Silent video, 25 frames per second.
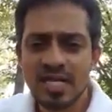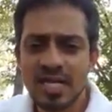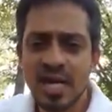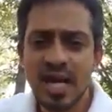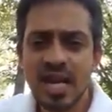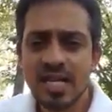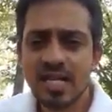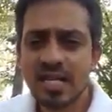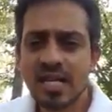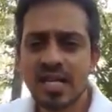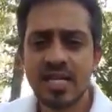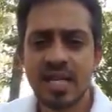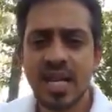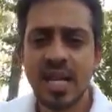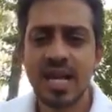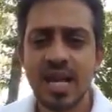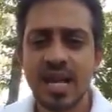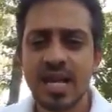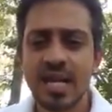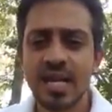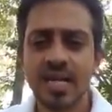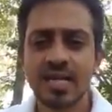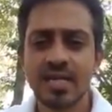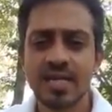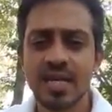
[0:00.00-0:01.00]
সেই
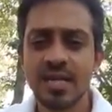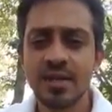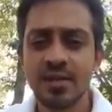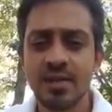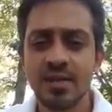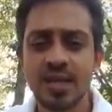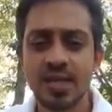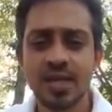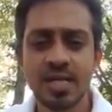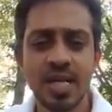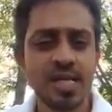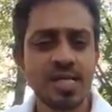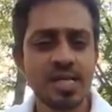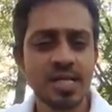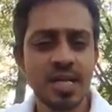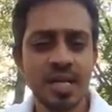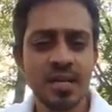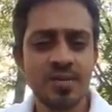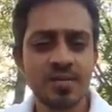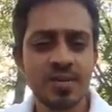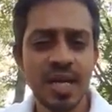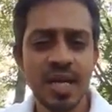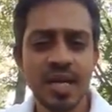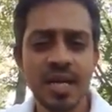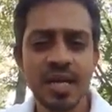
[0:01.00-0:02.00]
সেখানকার চাইতেও কি
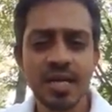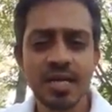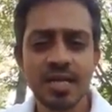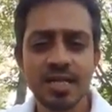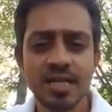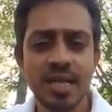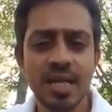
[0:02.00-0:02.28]
সেন্সিটিভ জায়গা